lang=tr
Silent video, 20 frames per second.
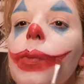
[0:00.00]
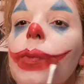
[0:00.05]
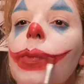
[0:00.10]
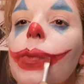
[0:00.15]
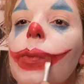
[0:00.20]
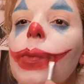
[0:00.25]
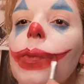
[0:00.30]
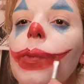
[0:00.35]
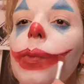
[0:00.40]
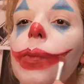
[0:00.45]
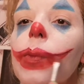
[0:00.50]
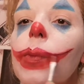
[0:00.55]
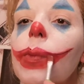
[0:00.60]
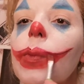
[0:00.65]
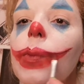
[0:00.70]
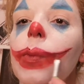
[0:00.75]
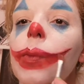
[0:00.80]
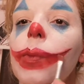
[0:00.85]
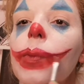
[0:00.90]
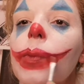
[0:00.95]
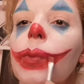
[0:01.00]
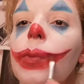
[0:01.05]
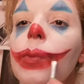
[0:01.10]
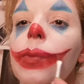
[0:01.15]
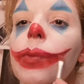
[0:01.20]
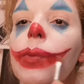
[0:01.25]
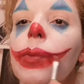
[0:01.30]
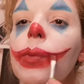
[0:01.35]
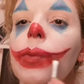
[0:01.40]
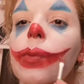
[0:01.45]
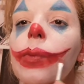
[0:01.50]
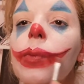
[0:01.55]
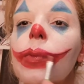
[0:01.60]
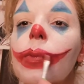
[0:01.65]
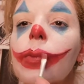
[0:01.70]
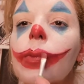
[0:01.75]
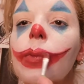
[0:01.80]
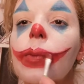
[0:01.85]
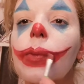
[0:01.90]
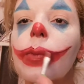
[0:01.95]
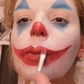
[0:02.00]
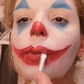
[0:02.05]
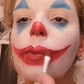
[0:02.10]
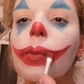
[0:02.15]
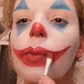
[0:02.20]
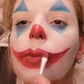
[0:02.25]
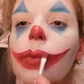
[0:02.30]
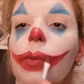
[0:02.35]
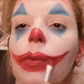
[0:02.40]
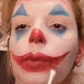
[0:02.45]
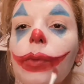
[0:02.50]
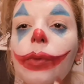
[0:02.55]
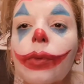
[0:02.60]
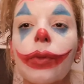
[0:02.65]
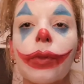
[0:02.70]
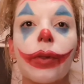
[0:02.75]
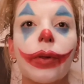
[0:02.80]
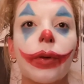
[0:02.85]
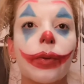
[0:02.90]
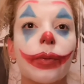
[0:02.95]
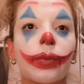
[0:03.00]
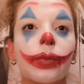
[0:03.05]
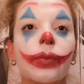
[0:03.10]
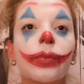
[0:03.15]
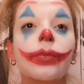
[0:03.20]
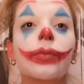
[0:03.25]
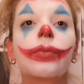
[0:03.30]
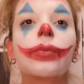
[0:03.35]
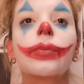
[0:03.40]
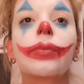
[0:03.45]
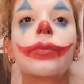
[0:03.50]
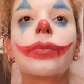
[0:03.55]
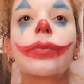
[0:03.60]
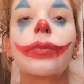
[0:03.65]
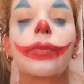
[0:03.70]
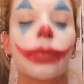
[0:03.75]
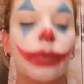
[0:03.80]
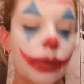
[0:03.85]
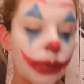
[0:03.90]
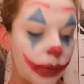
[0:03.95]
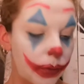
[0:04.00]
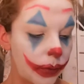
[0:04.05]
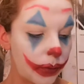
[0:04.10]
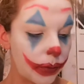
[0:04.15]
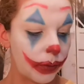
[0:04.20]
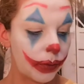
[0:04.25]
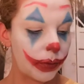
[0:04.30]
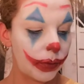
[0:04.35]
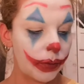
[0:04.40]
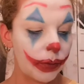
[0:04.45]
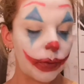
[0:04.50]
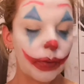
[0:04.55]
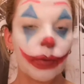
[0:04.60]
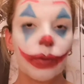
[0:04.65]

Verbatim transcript: Ve dudak kontürünü biraz daha kontrastlı yapmam gerekiyor.